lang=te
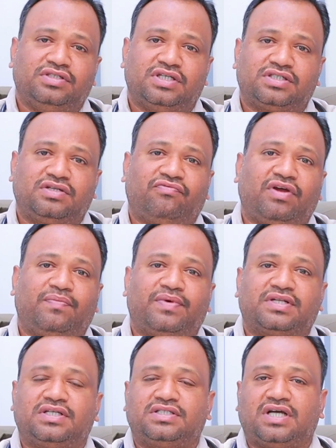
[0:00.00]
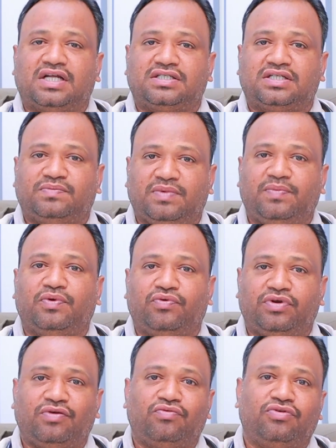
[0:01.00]
జస్ట్ ఫైవ్ పర్సెంట్ ఛాన్సెస్ మేబీ
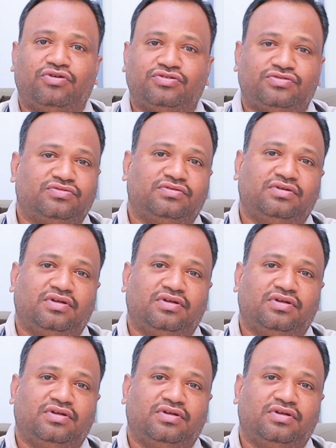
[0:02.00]
ఉంటే ఉండొచ్చు